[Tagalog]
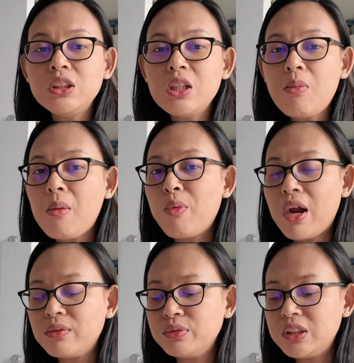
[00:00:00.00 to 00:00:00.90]
eating my
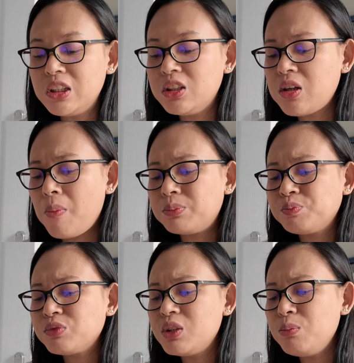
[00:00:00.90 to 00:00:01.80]
breakfast.
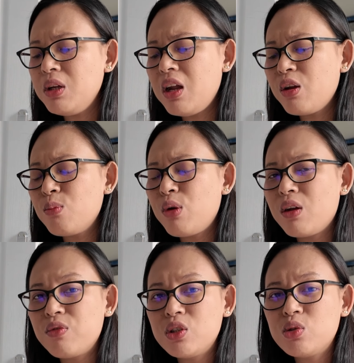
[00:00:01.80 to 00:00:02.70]
Simple lang yung
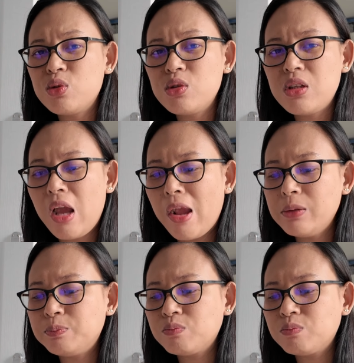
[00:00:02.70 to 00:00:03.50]
breakfast ko today.